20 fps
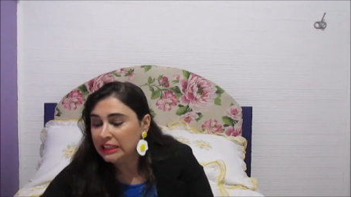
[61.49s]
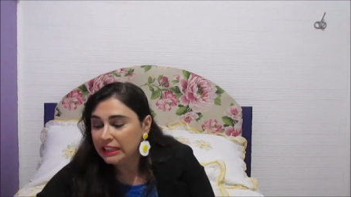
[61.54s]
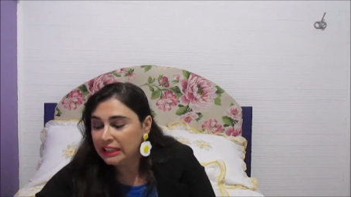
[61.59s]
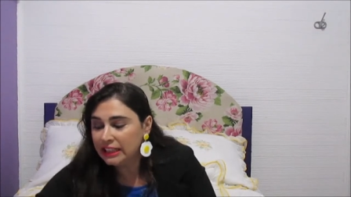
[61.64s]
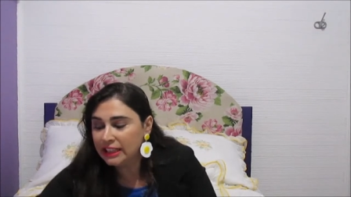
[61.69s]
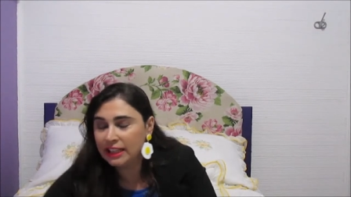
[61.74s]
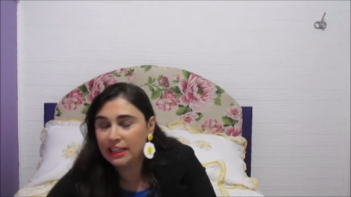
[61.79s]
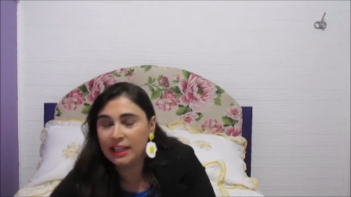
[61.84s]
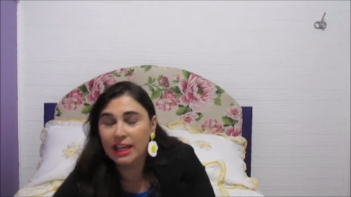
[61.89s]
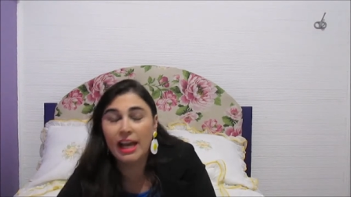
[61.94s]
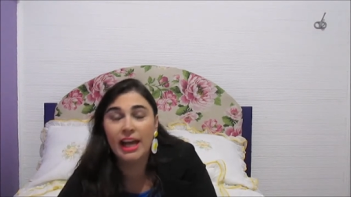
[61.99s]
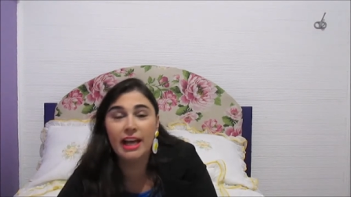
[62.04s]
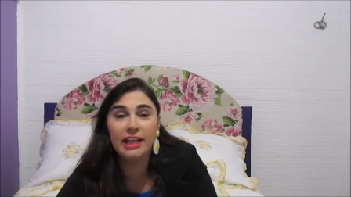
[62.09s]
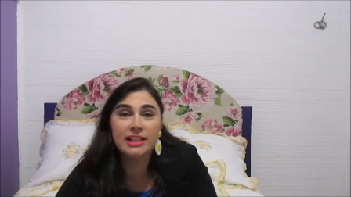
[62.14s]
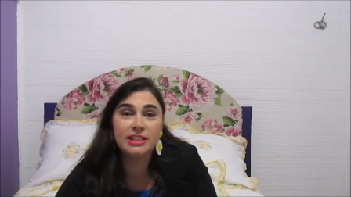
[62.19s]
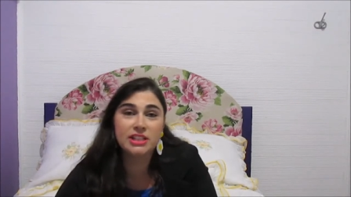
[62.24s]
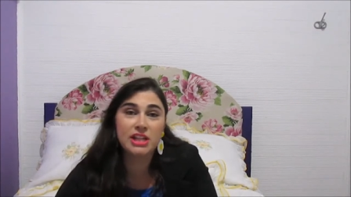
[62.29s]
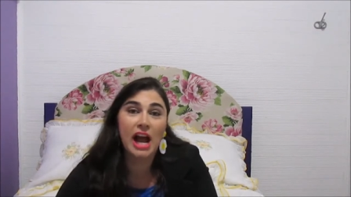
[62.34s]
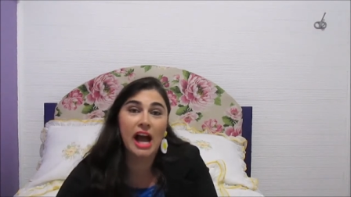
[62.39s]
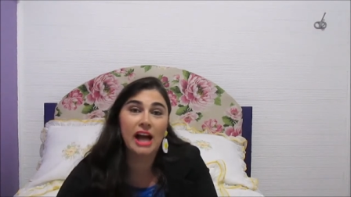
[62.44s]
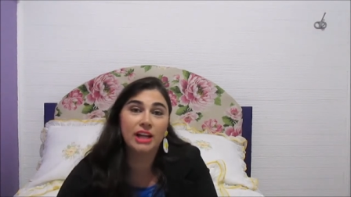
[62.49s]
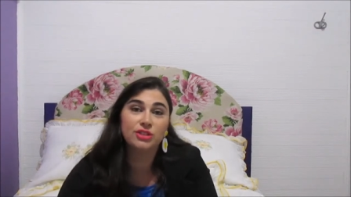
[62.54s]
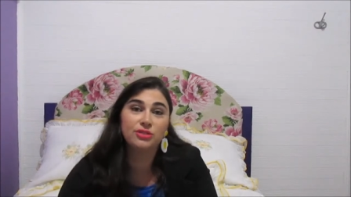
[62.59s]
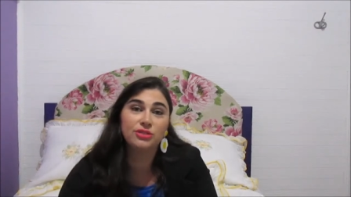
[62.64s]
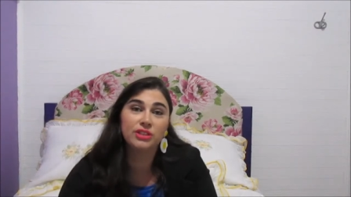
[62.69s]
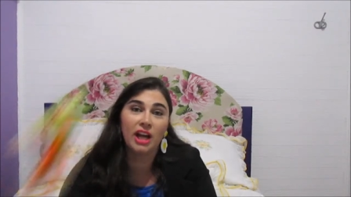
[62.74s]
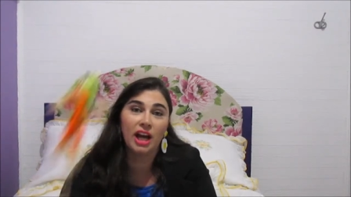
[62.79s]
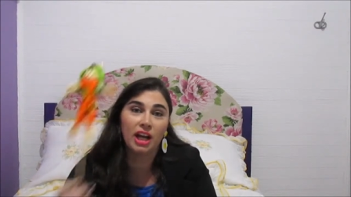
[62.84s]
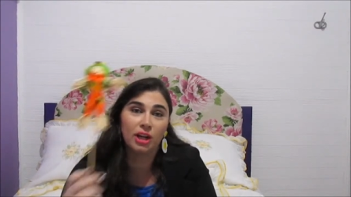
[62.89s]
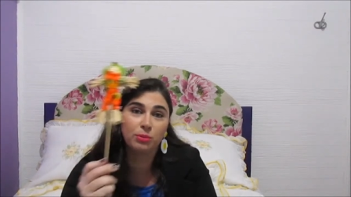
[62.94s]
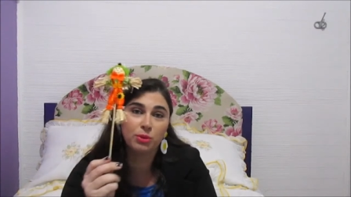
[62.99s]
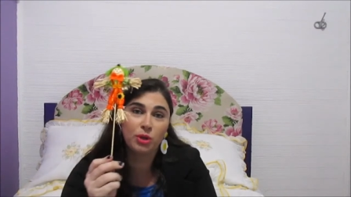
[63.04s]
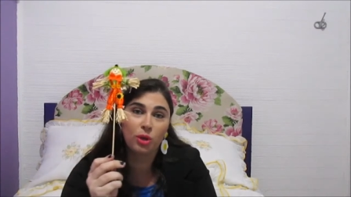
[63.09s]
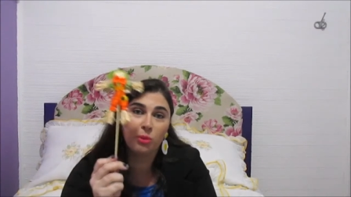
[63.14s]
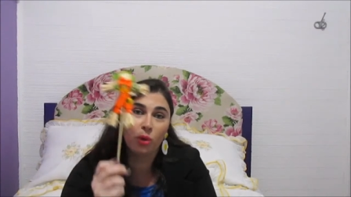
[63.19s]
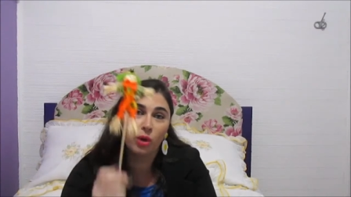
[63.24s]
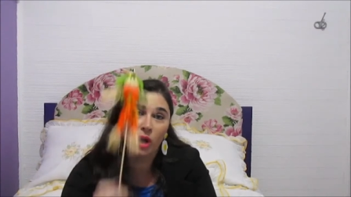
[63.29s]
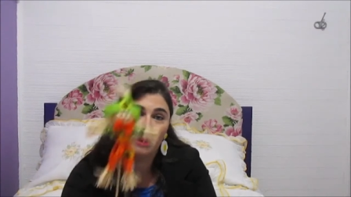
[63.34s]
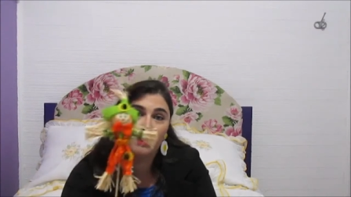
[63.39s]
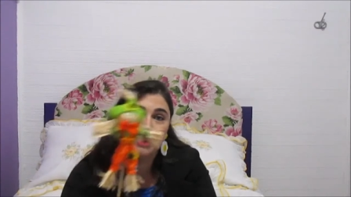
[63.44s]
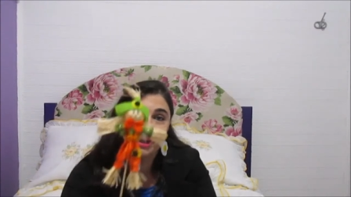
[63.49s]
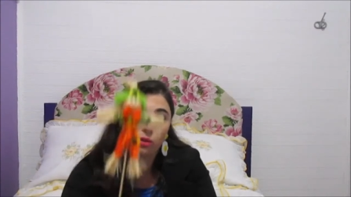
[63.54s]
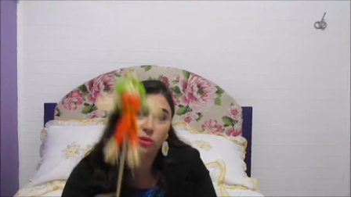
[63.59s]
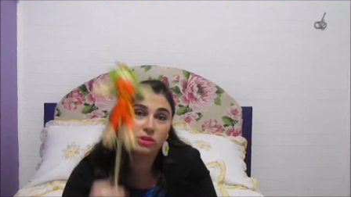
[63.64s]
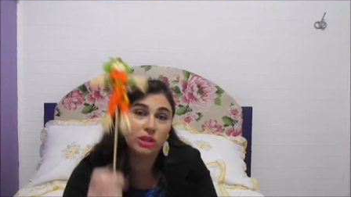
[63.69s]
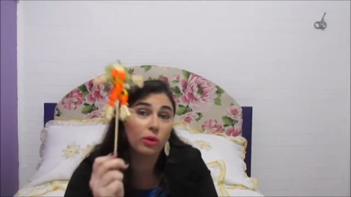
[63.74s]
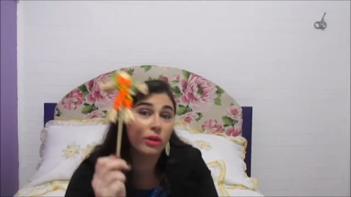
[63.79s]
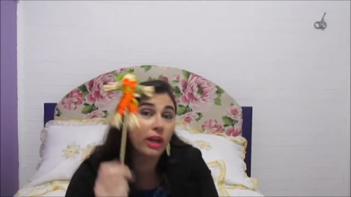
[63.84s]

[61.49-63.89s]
E eles adivinharam, porque o meu cabelo tá o